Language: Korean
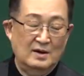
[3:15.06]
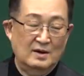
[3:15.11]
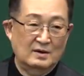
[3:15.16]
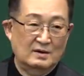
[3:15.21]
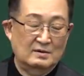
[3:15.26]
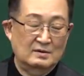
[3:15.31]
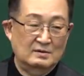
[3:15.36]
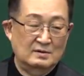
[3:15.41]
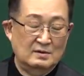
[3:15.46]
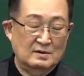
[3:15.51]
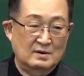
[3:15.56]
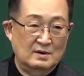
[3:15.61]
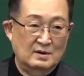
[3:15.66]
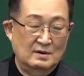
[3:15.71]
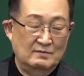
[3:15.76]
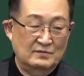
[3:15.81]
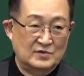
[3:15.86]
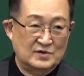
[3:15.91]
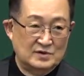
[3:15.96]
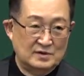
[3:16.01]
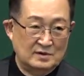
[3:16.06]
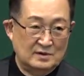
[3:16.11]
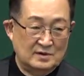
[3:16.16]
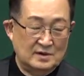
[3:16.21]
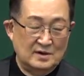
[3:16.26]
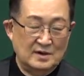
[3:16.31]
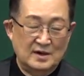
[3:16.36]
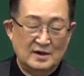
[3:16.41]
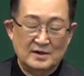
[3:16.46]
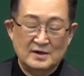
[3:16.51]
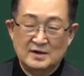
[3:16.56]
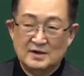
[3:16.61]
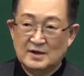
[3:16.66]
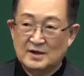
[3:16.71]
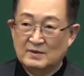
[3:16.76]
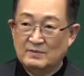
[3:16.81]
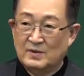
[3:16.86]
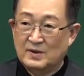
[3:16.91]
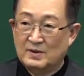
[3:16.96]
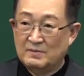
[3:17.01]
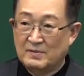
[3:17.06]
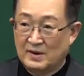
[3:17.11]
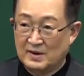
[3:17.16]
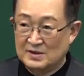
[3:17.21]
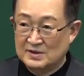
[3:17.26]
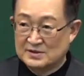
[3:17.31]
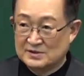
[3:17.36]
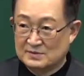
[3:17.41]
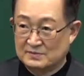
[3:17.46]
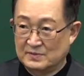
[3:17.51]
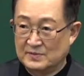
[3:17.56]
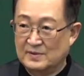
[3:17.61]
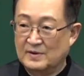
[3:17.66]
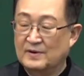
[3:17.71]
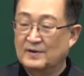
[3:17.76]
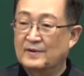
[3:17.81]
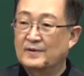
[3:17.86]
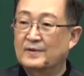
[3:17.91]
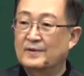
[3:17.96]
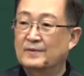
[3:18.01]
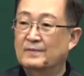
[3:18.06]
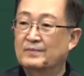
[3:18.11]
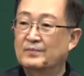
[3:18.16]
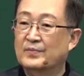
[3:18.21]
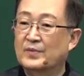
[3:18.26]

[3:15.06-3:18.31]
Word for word: 그 엄청난 하나님의 말씀을